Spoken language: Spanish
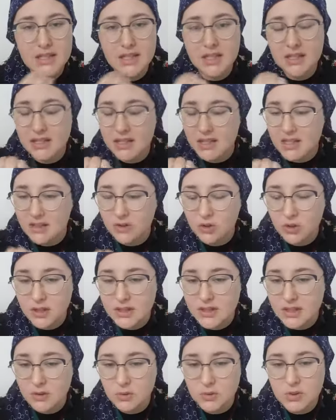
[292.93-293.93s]

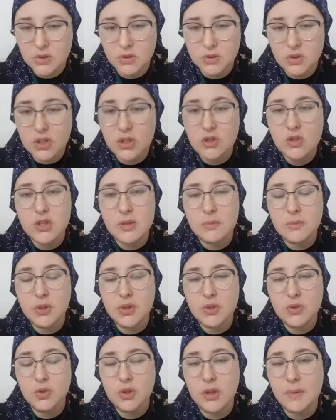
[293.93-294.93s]
enseñándoles a nuestros hijos a
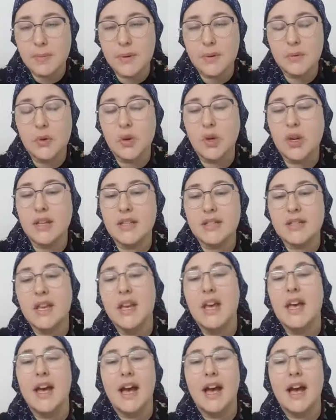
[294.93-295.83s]
poner su tapabocas,